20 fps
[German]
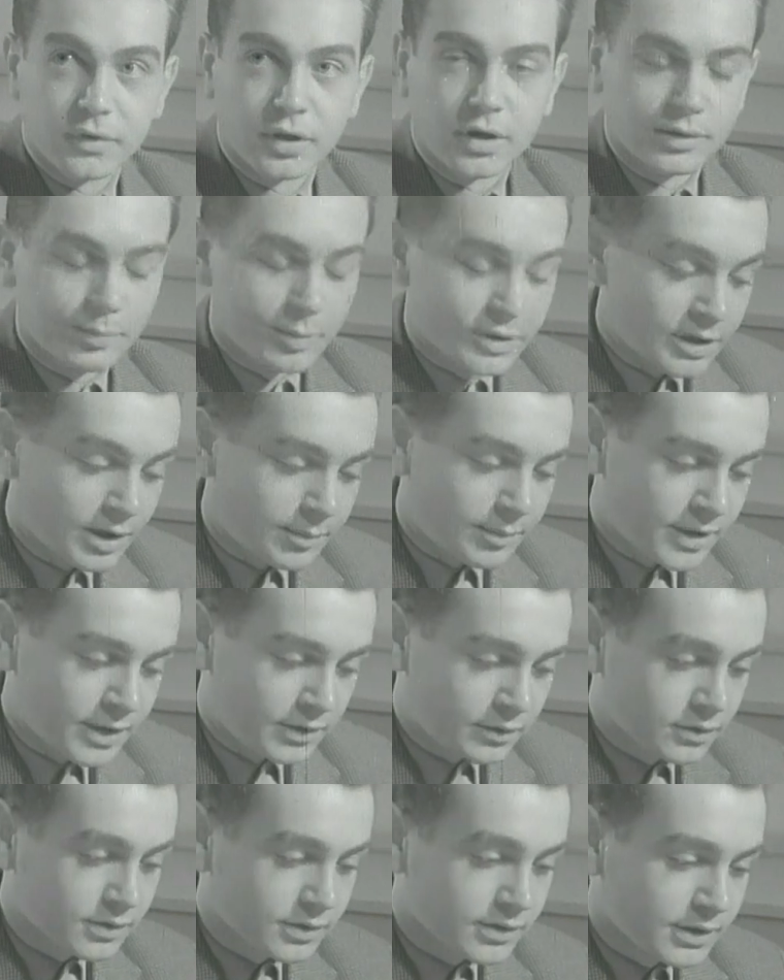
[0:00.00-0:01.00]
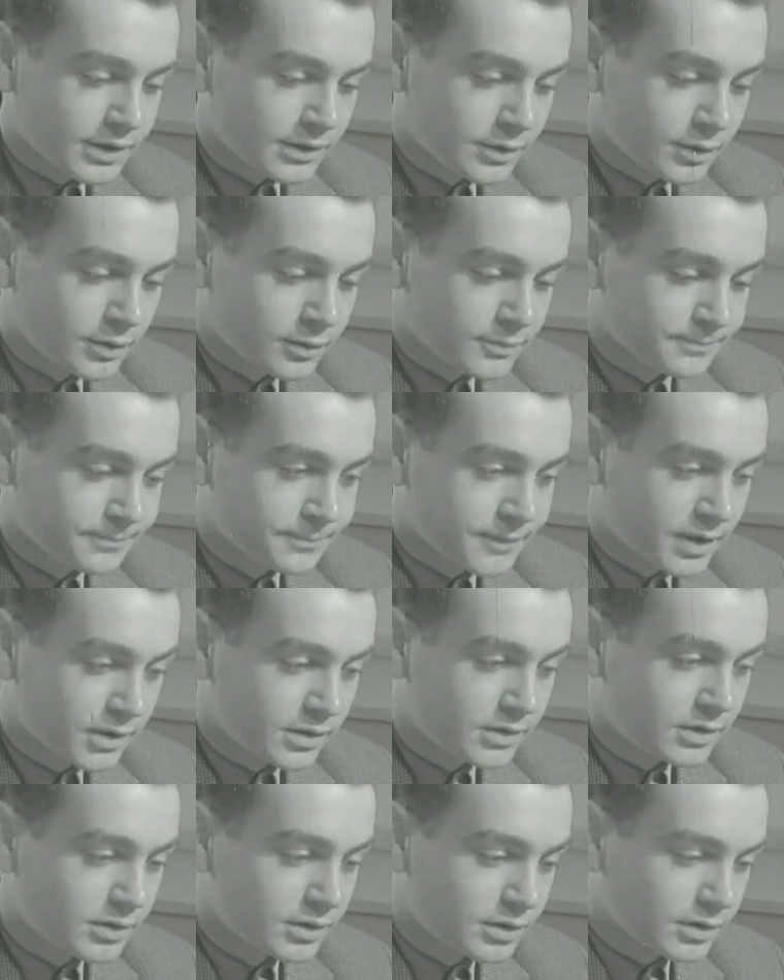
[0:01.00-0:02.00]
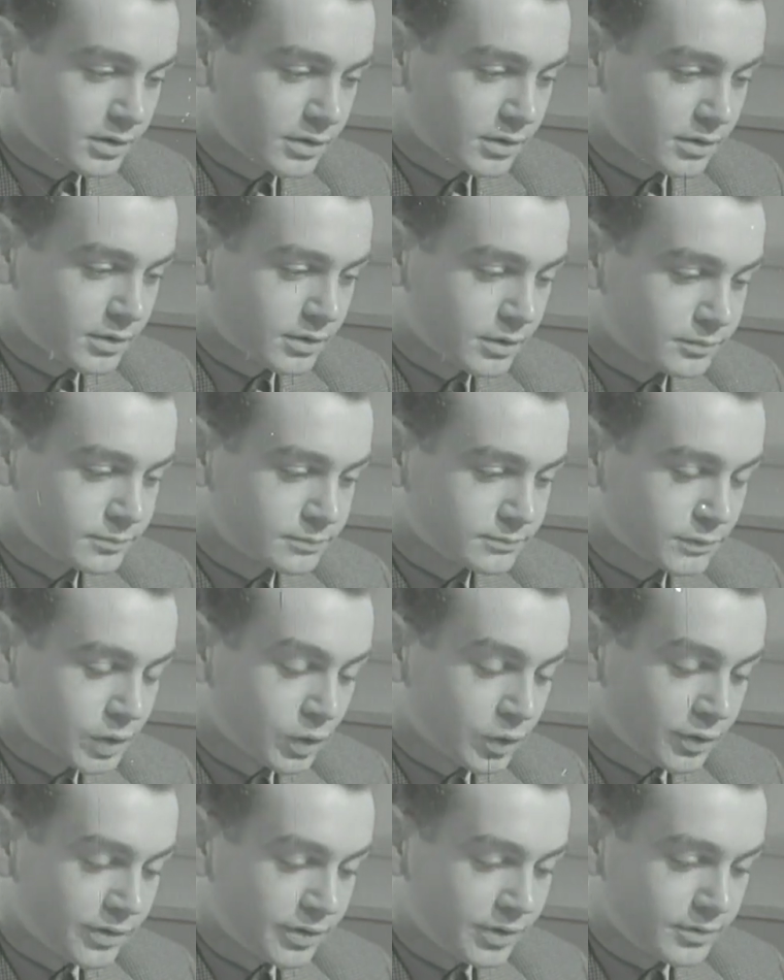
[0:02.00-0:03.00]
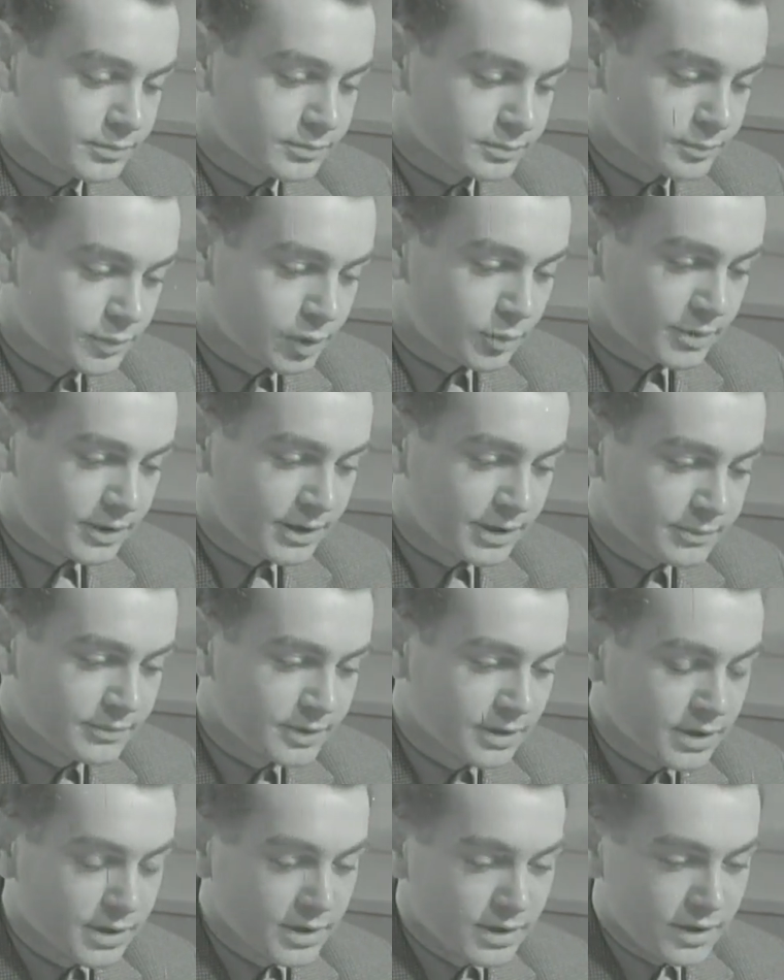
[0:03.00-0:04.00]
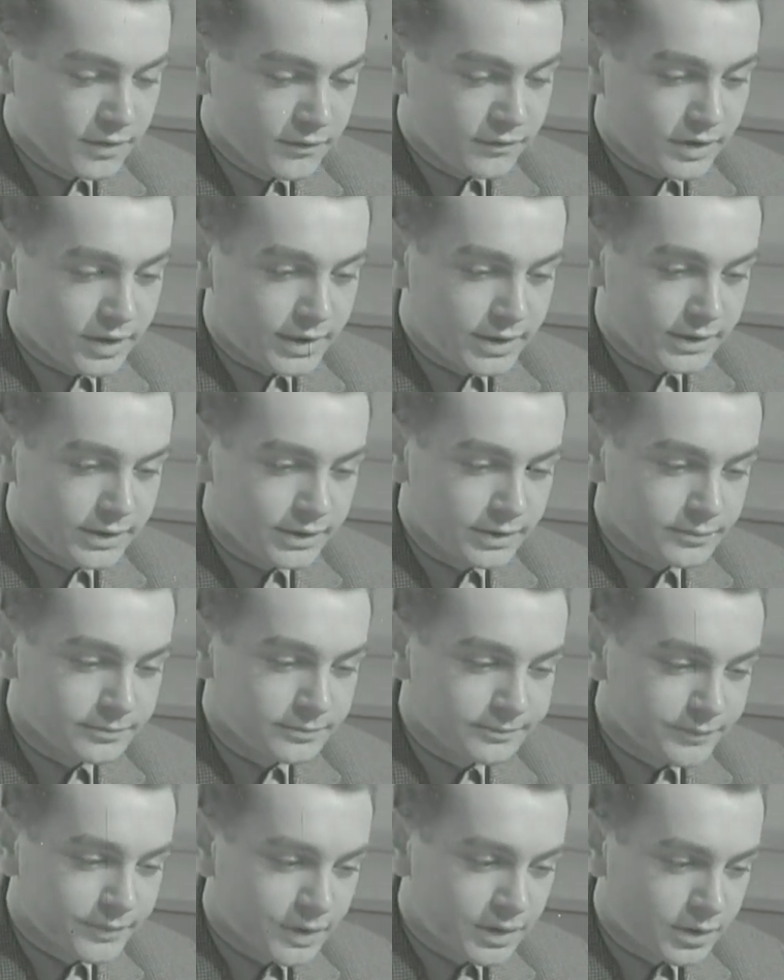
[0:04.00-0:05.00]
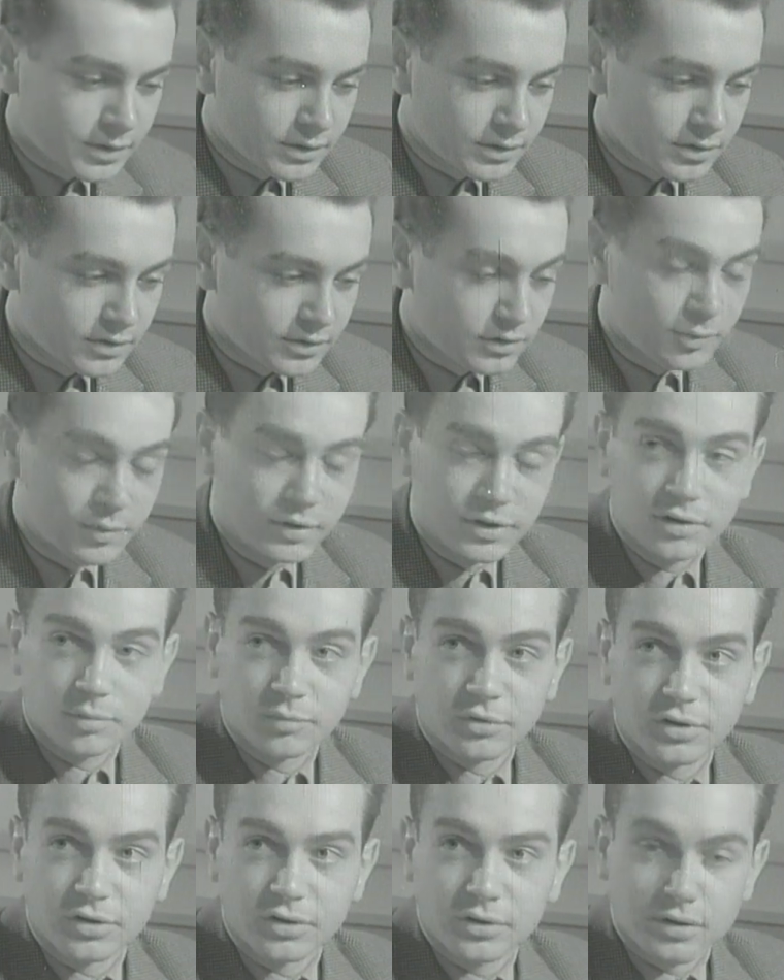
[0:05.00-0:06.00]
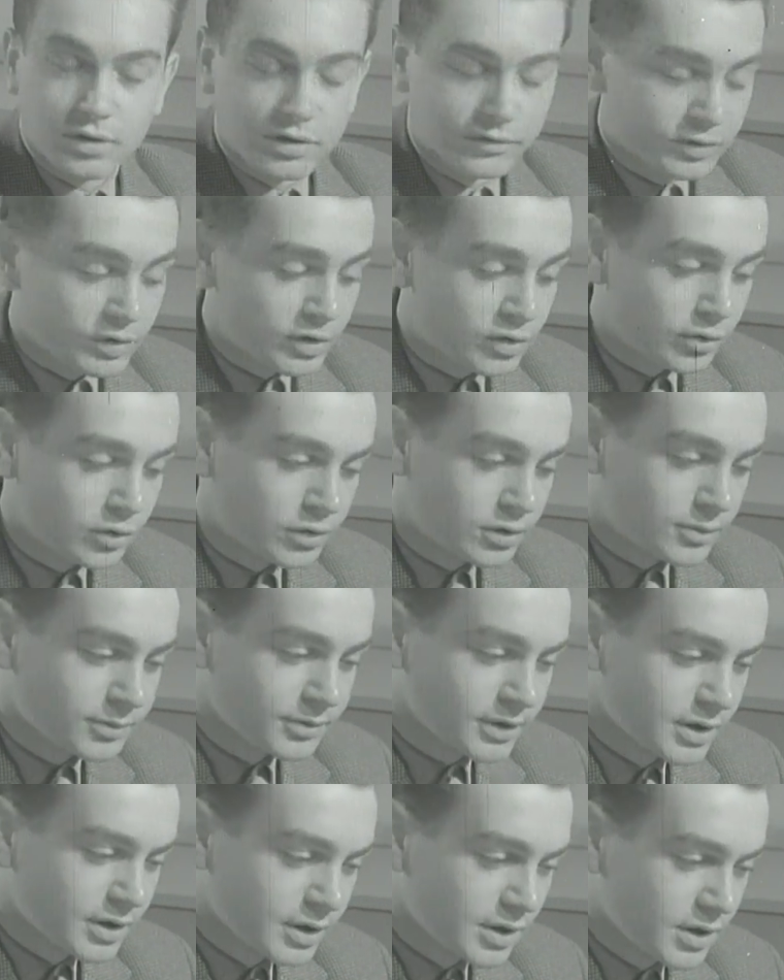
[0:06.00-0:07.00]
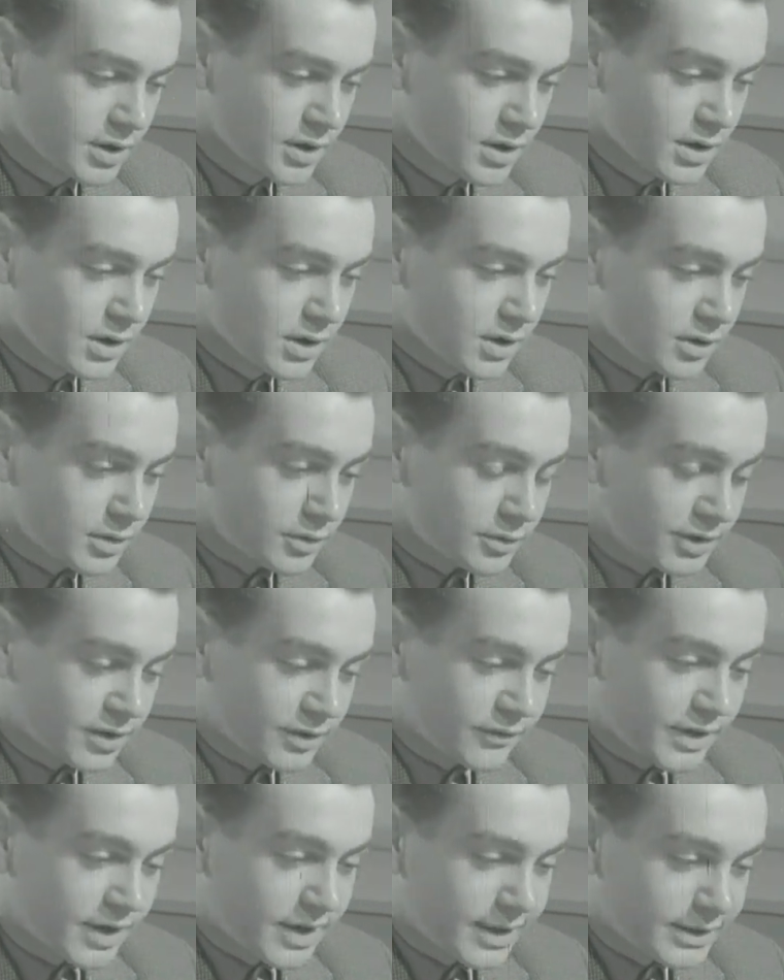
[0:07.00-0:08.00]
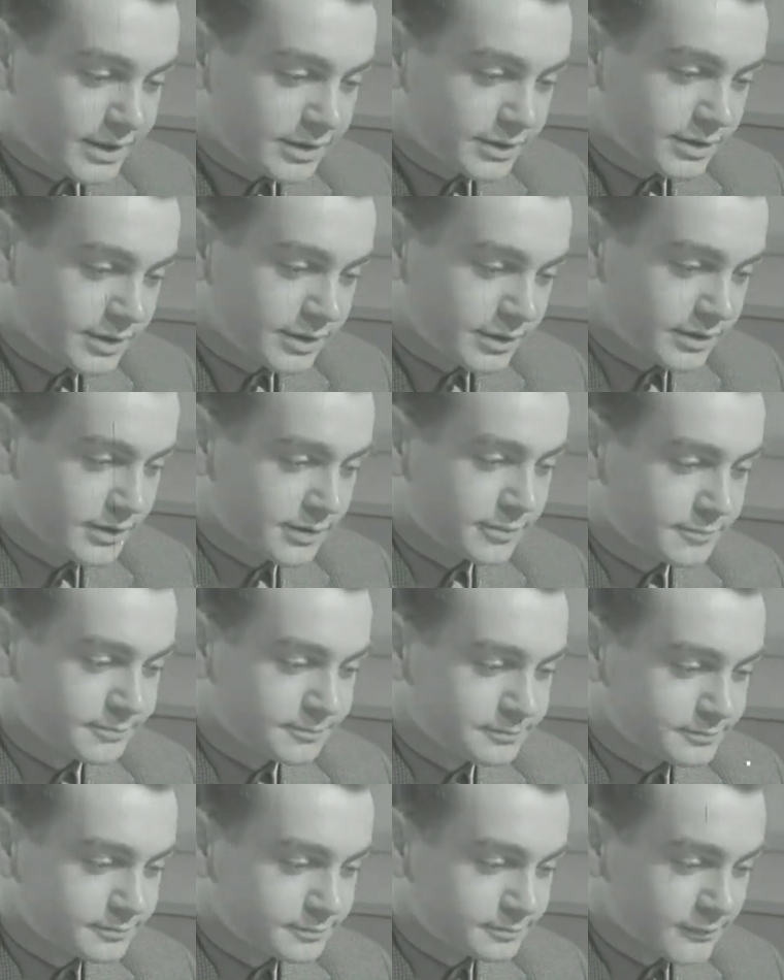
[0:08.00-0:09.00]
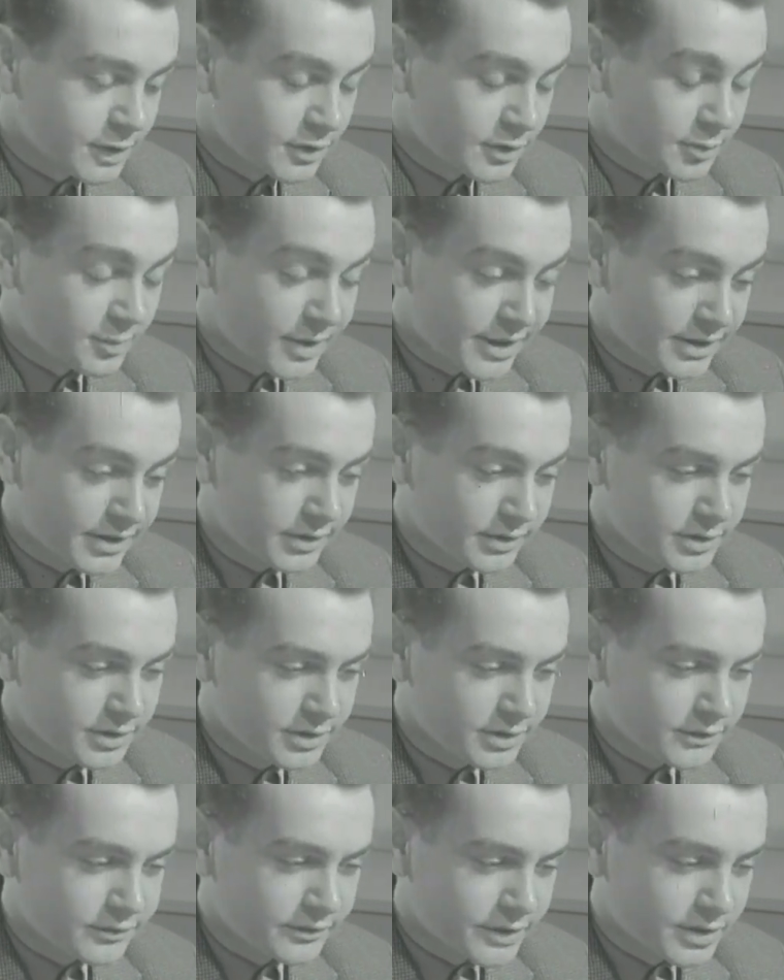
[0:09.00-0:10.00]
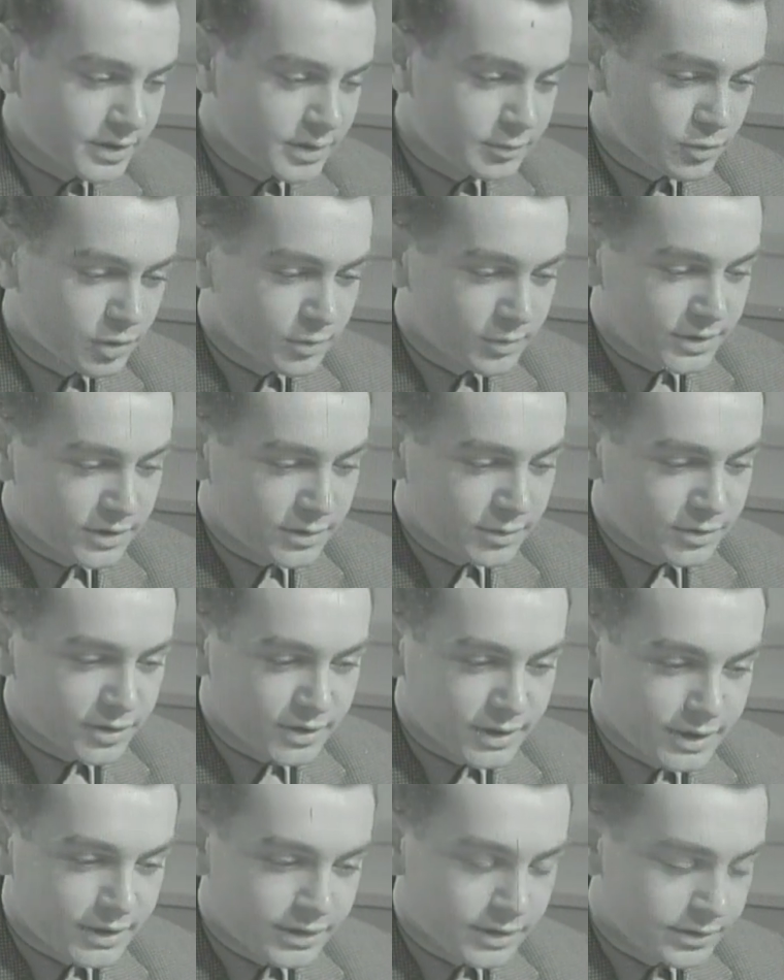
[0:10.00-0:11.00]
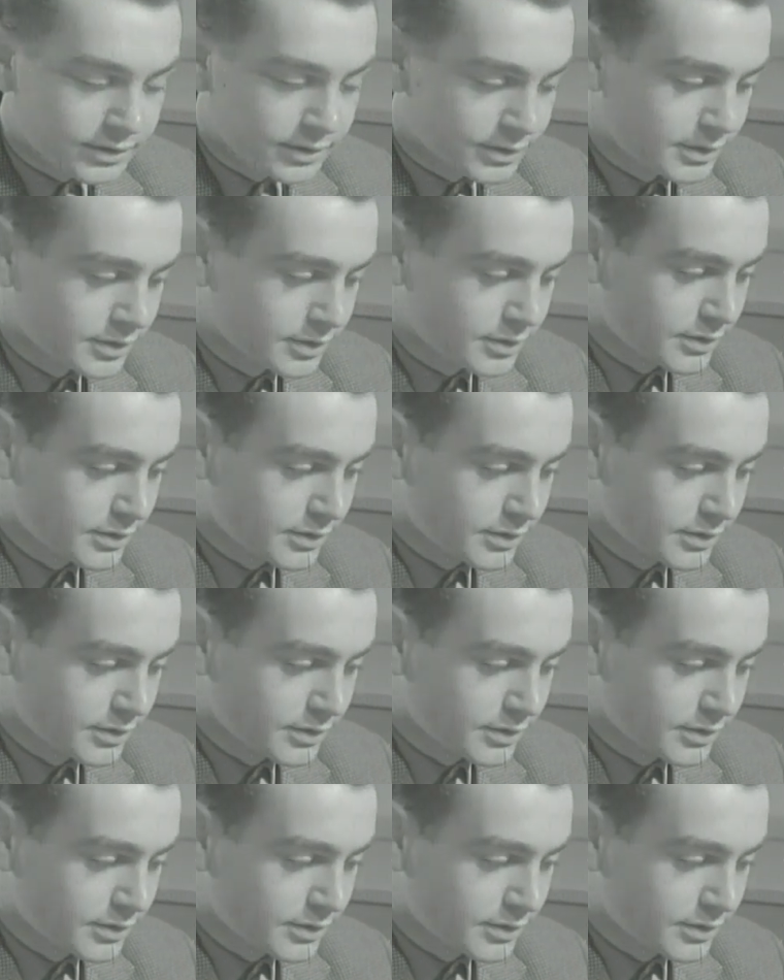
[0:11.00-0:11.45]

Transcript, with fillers: Na, ich bin der Meinung, also, dass dieses ähm, große Problem vor allen Dingen des Kommunismus auf uns zukommt und dass wir eigentlich, also meistens jedenfalls im Kommunismus keine